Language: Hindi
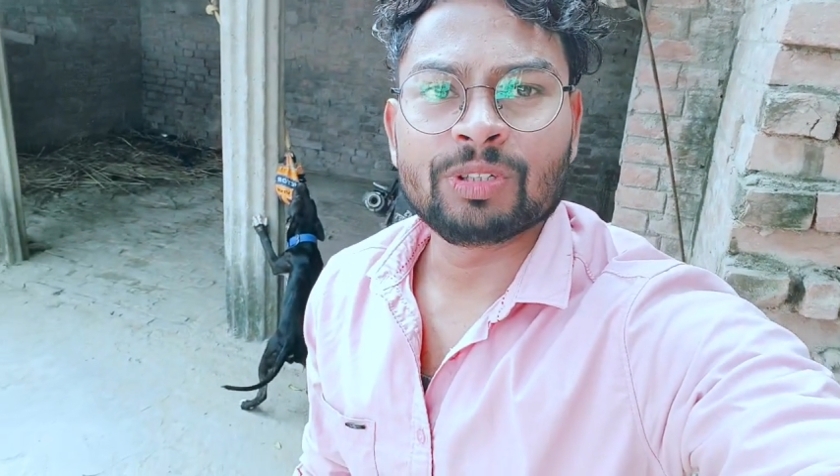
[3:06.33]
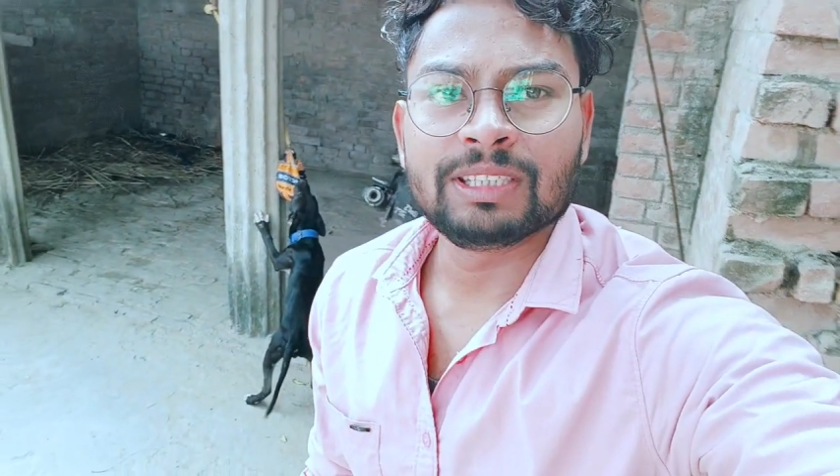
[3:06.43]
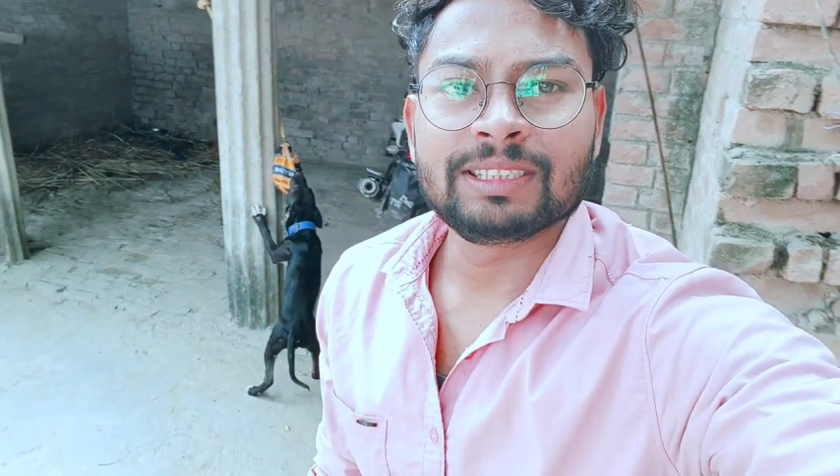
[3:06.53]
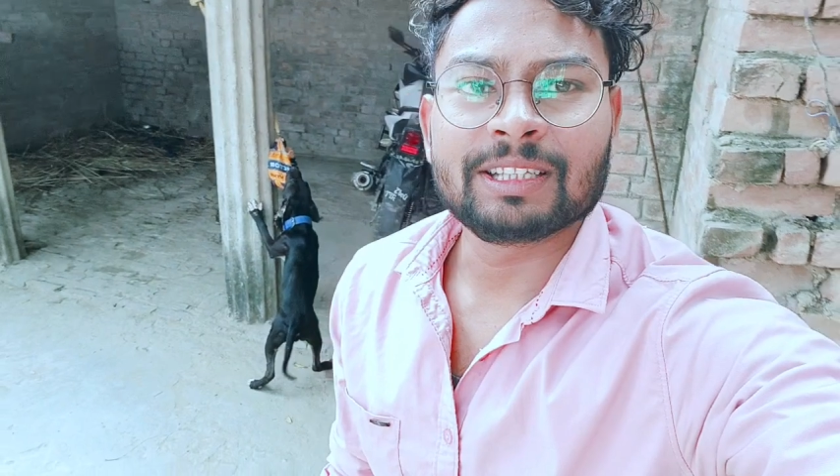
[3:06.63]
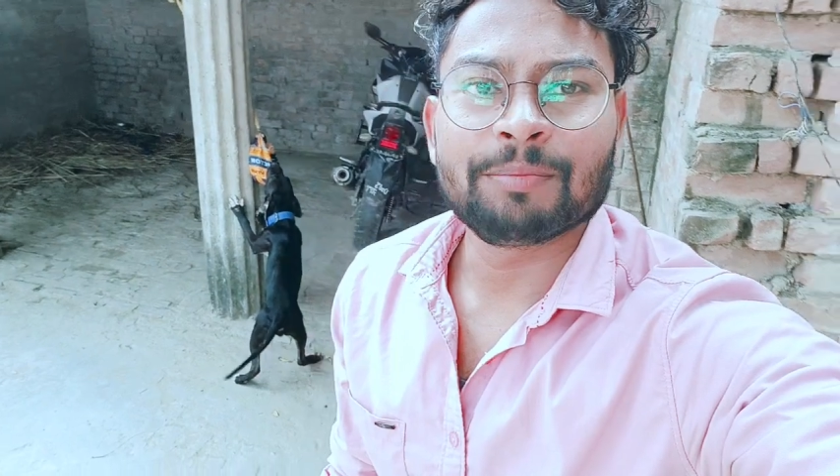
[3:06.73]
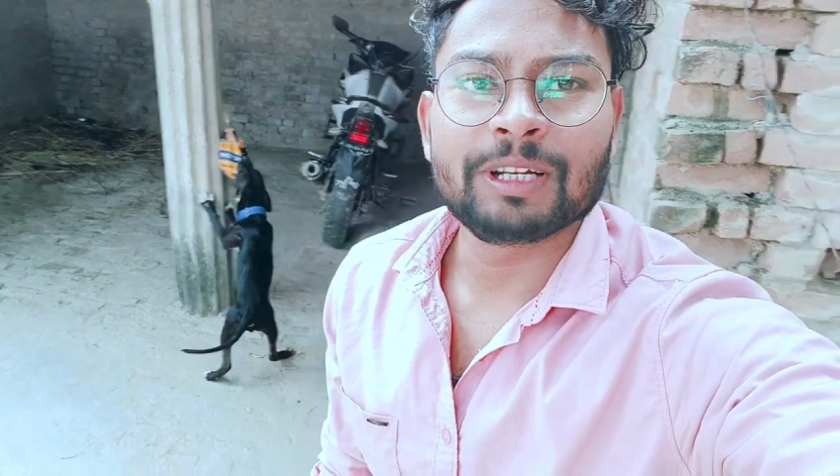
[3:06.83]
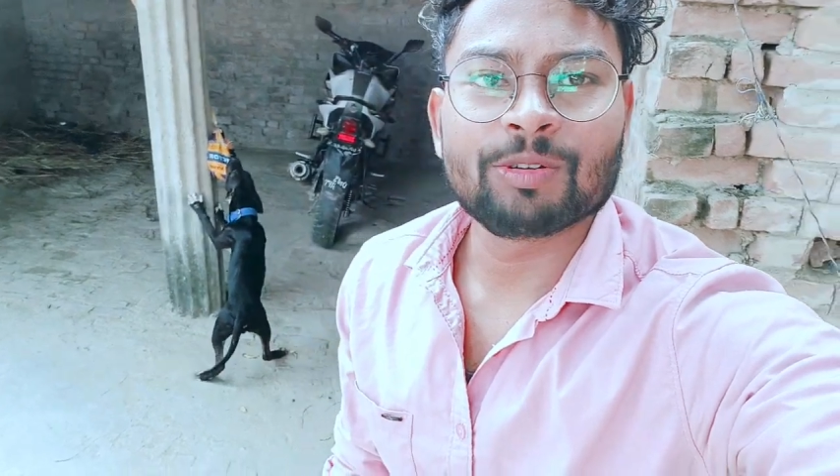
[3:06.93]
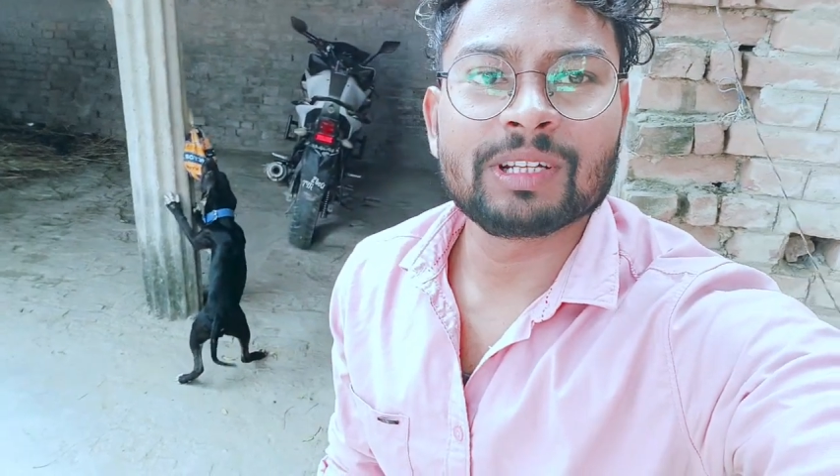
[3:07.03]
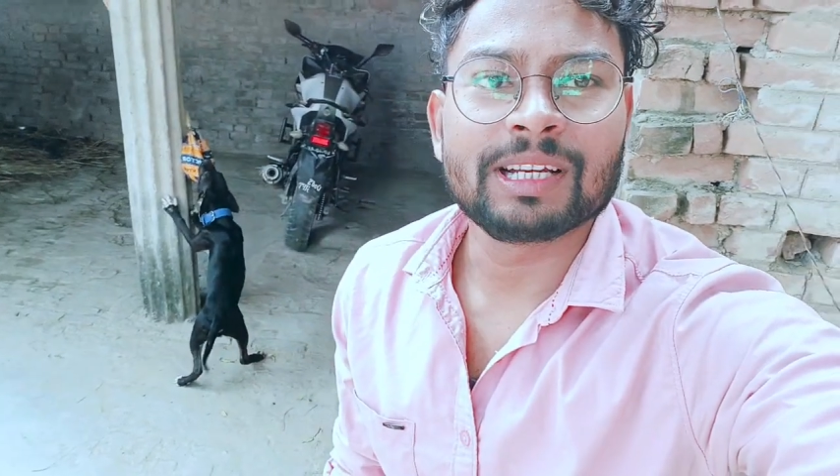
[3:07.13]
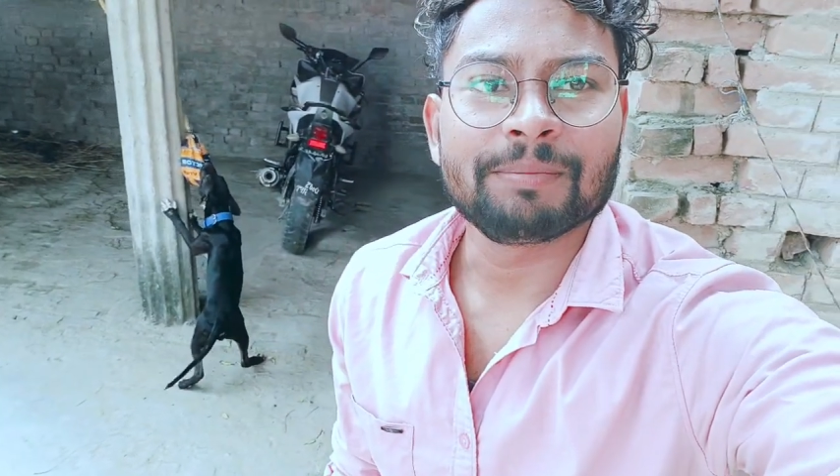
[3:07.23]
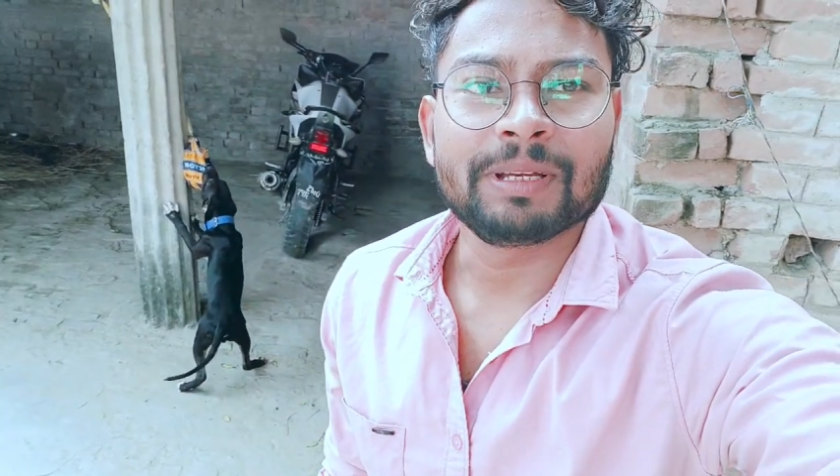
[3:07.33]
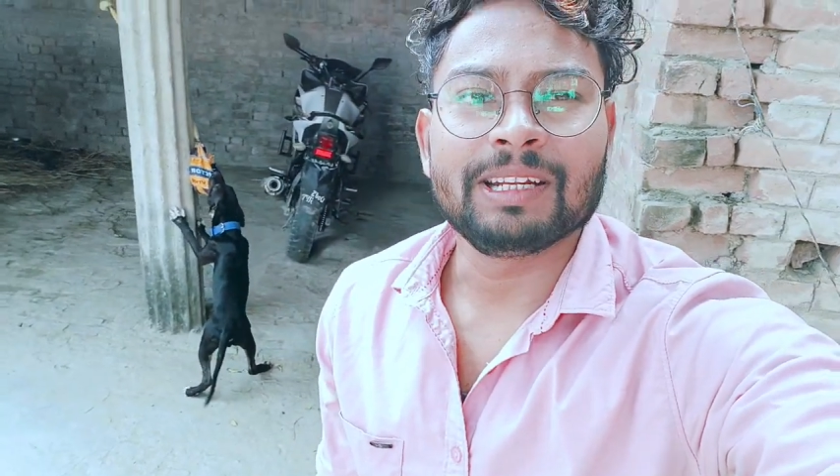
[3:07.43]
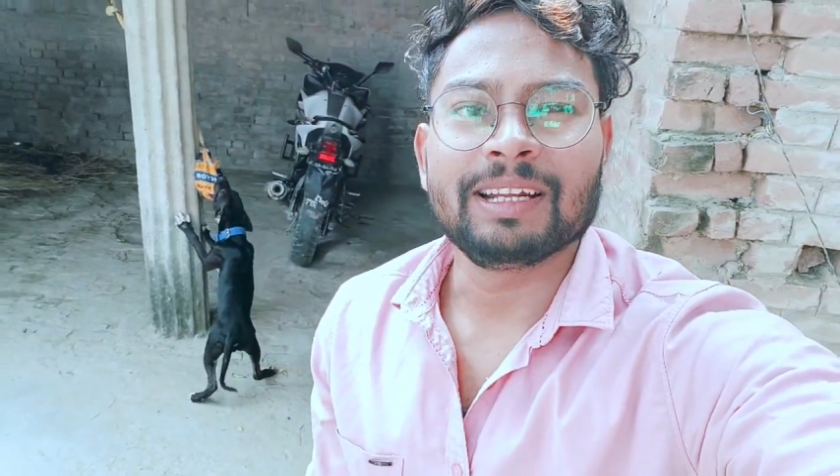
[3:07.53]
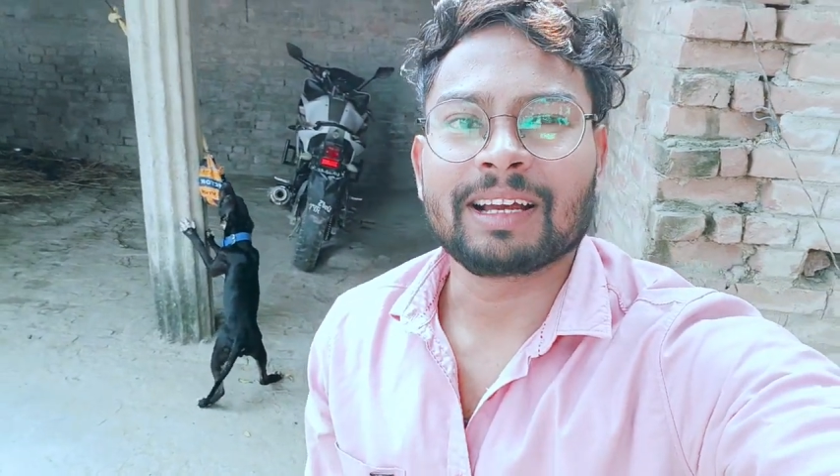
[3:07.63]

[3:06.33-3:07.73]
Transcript: दो दिन से तो बिल्कुल ग्रिप ही नहीं